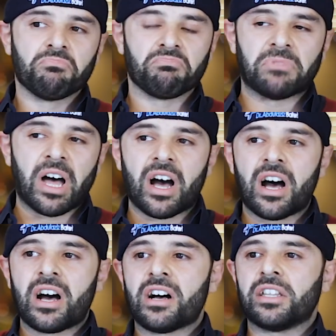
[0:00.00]

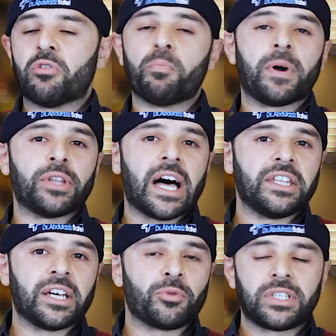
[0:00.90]
da, da, un paio
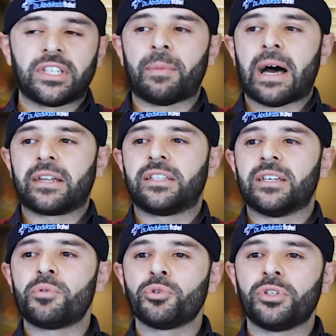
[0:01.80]
d'anni a questa
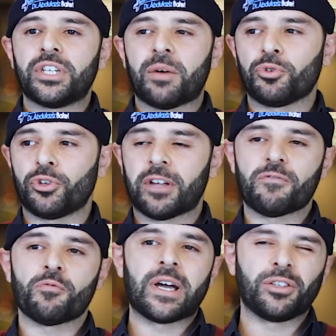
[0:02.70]
parte, però diciamo non
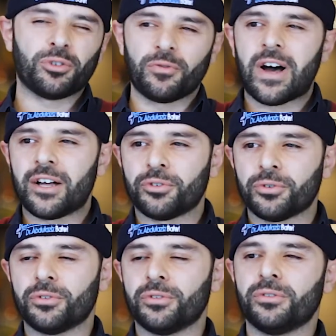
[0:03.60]
avevo mai
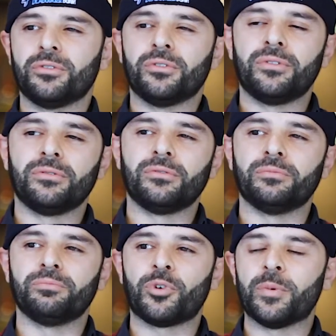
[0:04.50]
trovato, eh,
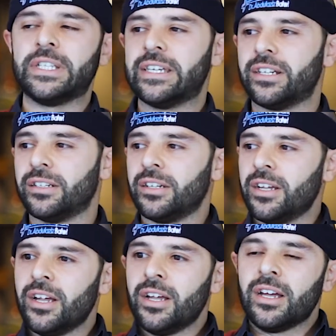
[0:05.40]
um, come dire,
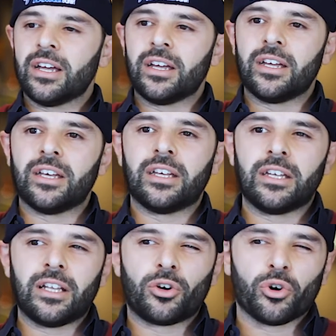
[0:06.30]

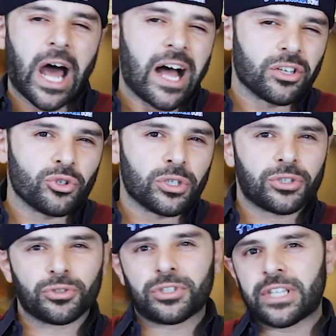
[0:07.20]
eh, il coraggio, il
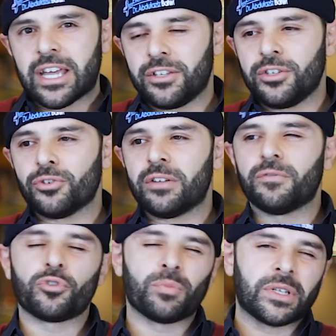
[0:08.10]
sostegno, le
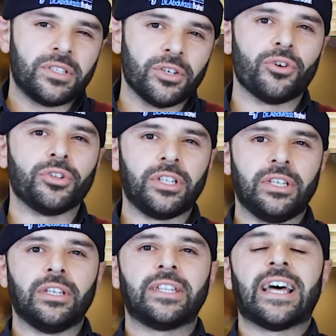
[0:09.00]

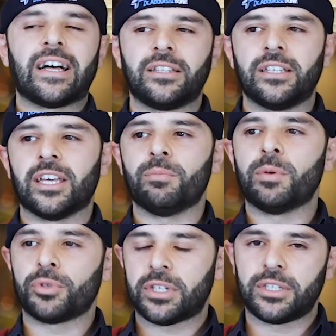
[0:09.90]
informazioni adatte che mi
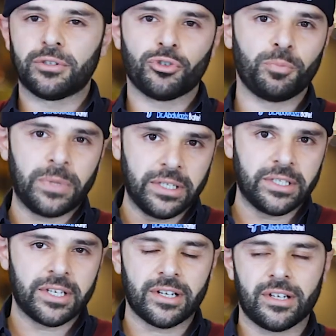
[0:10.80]
potessero
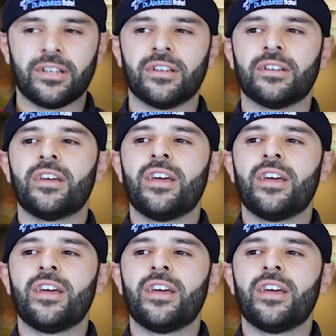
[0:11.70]
spingere eh,